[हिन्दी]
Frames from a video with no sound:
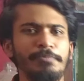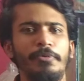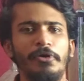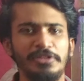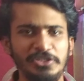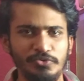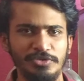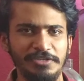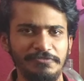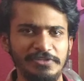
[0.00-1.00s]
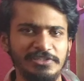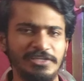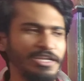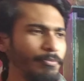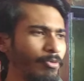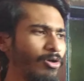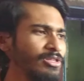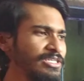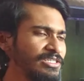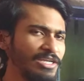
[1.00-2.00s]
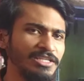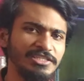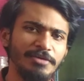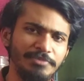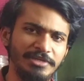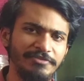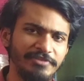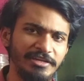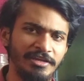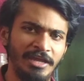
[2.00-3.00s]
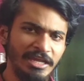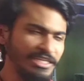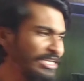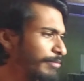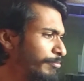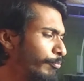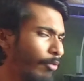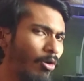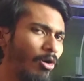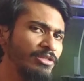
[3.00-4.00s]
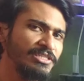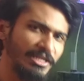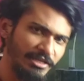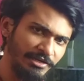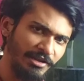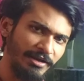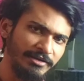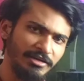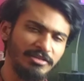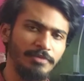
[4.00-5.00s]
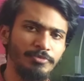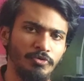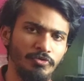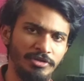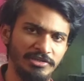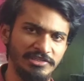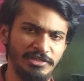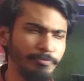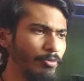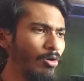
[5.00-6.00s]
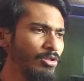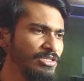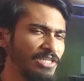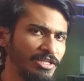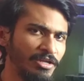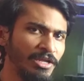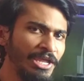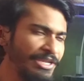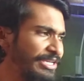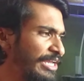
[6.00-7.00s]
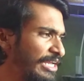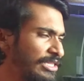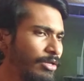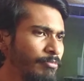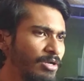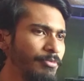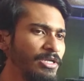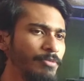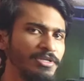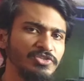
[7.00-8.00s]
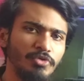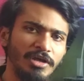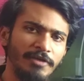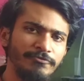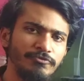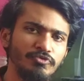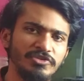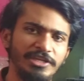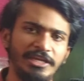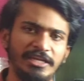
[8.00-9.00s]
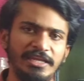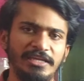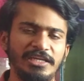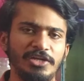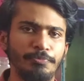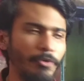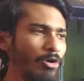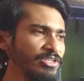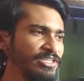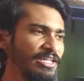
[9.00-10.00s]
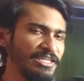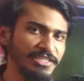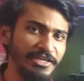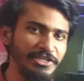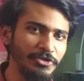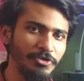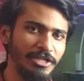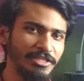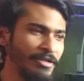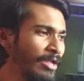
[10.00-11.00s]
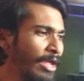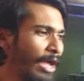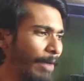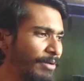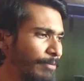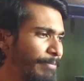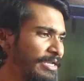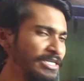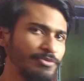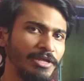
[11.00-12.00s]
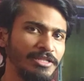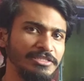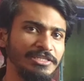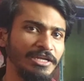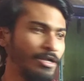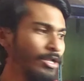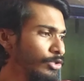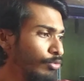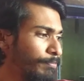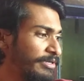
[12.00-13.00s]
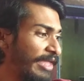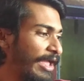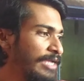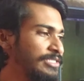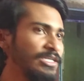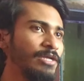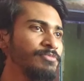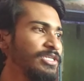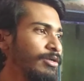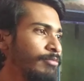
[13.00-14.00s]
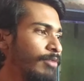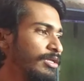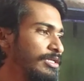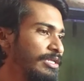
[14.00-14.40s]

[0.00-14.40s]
एक बहुत ही यूनिक फीचर है बहुत ही इसका अच्छा बिहेवियर है ये बहुत ही ज्यादा इंटरेक्ट करता है अपने ओनर के साथ बहुत ही ज्यादा ये एकदम कभी कभी इसको अगर आप फूड्स देने के लिए आइएगा बहुत ज्यादा एक्साइटेड हो जाता है आप अगर पेलेट्स वगैरह दीजिएगा तो टैंक से कम से कम